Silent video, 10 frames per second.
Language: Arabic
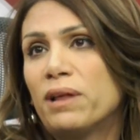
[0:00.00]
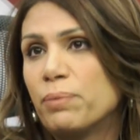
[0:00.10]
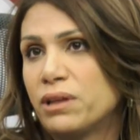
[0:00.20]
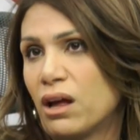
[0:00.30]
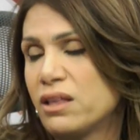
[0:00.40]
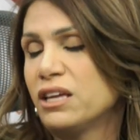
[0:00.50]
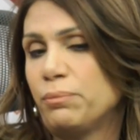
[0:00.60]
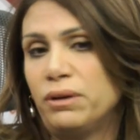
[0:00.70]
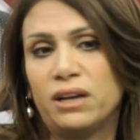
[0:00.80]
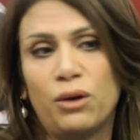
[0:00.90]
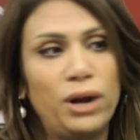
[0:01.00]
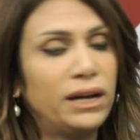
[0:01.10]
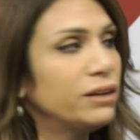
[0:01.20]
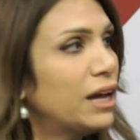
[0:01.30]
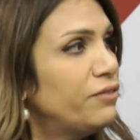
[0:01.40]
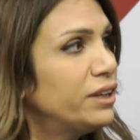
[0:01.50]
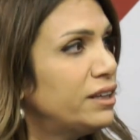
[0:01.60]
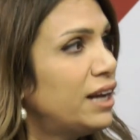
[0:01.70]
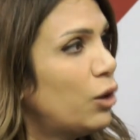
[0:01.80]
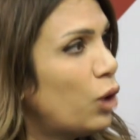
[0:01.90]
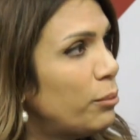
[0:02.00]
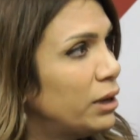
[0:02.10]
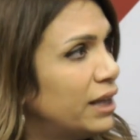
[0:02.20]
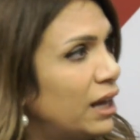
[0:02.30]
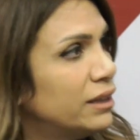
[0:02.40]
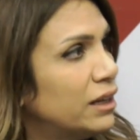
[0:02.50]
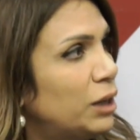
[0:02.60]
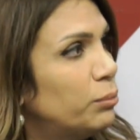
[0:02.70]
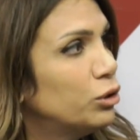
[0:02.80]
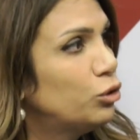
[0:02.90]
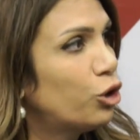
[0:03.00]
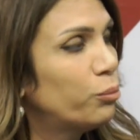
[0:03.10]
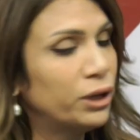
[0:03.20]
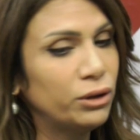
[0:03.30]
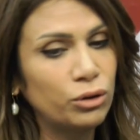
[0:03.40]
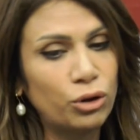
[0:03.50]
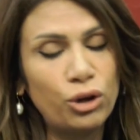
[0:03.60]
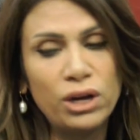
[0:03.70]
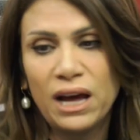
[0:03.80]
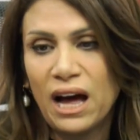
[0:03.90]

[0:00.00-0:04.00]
بس بتقصير منا ولكن كان في كتير عوامل تانية لعبت دور بانه